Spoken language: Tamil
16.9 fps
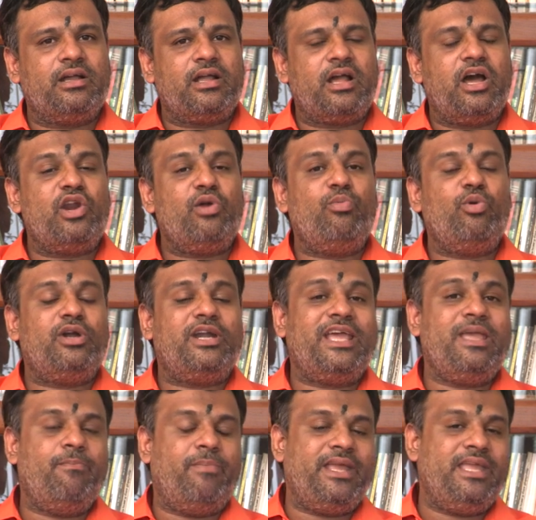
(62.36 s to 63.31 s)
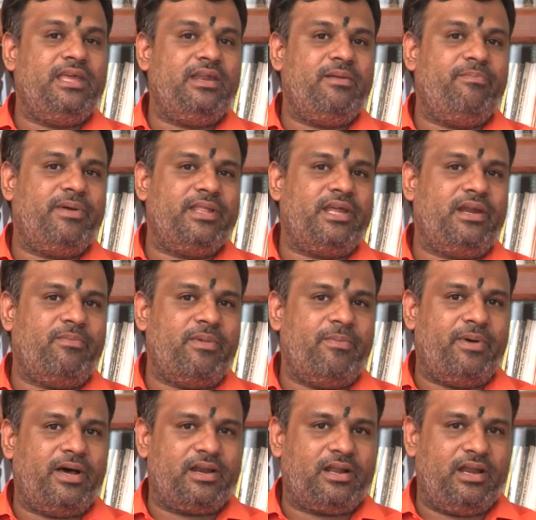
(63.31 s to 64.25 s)
கருமுட்டை பை இருப்பதை நம்ம
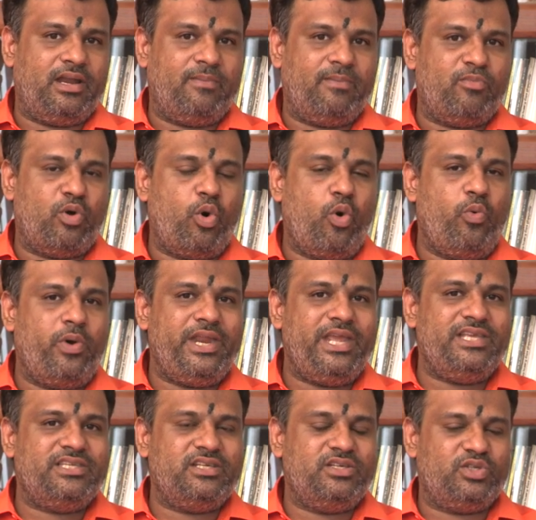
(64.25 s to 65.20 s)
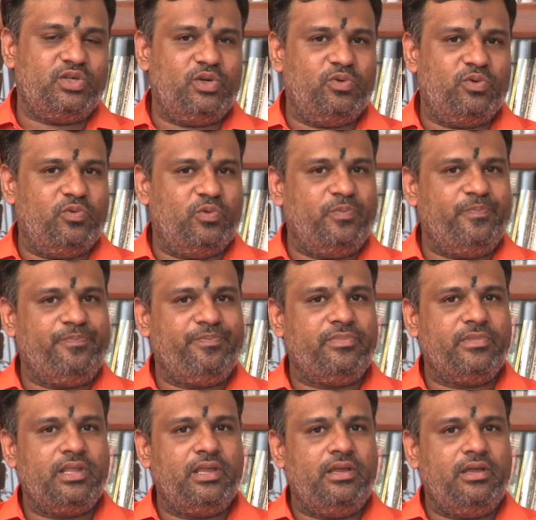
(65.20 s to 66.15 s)
பார்க்கலாம் ஓவர் ஈசன் சொல்லுவோம்
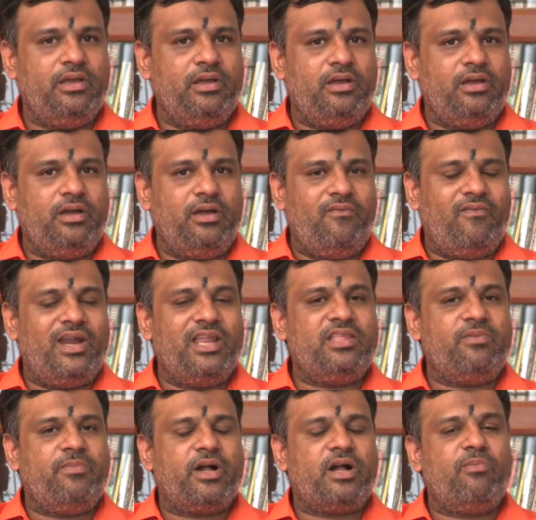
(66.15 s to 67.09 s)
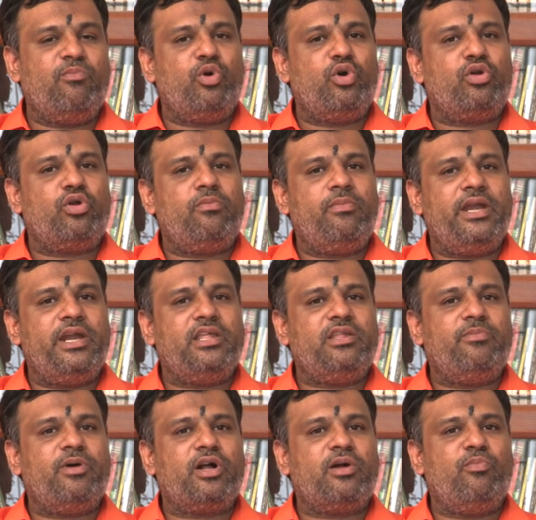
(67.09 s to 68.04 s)
வலது பக்கம் ஒன்றும்
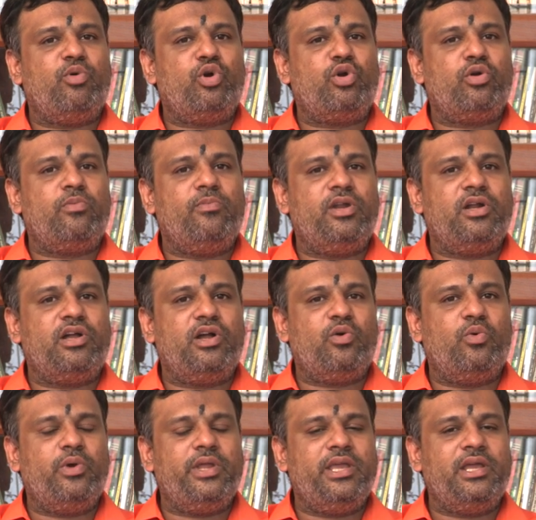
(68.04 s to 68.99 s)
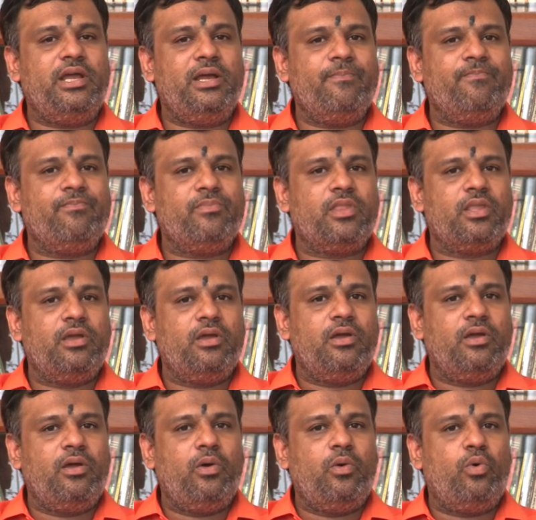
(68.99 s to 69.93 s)
இடது பக்கம் ஒன்றும் இருக்கக்கூடிய
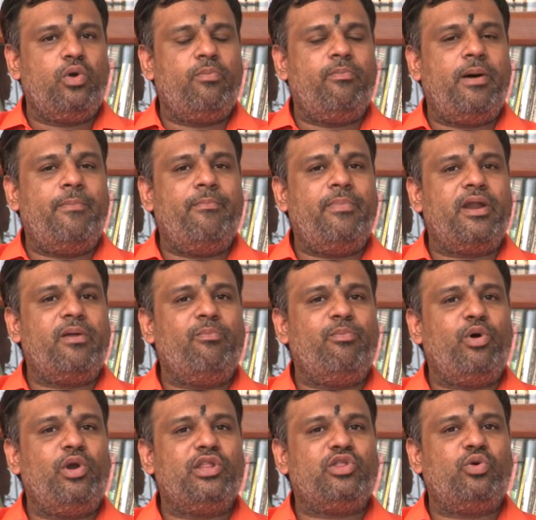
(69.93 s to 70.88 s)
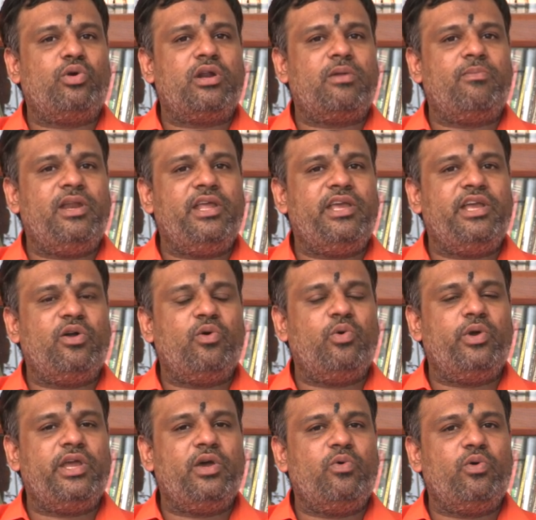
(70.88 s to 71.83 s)
ஒரு பம்பரம் போல
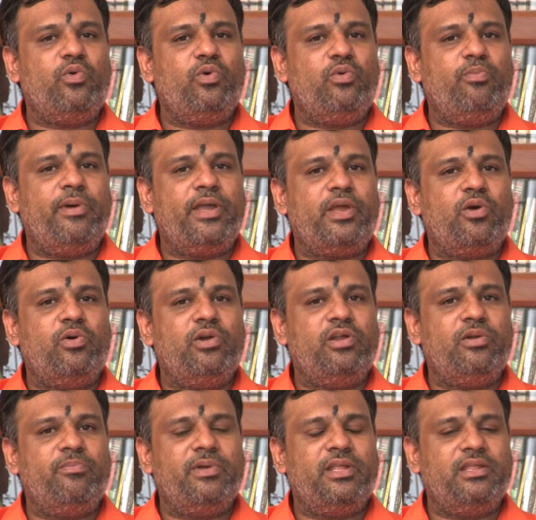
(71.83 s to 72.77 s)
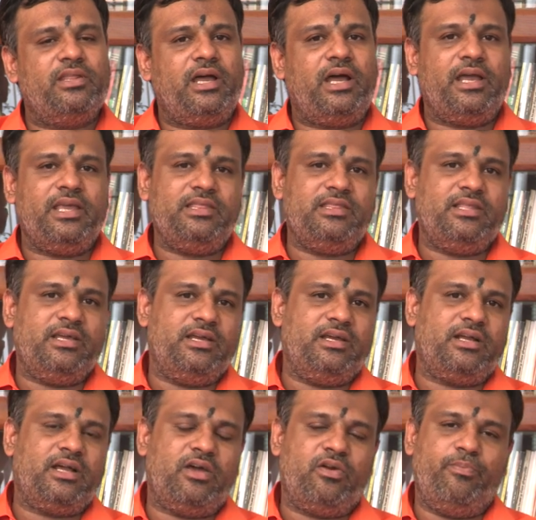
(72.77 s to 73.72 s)
தோற்றமளிக்கக்கூடிய ஒரு உறுப்பை கொண்டிருப்பது தான் இந்த
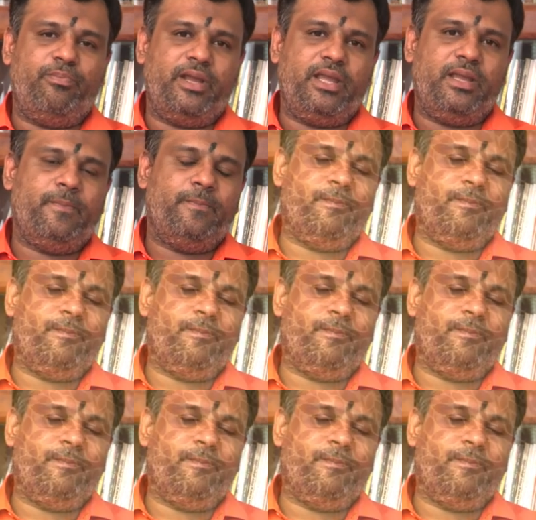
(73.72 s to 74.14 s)
கருப்பை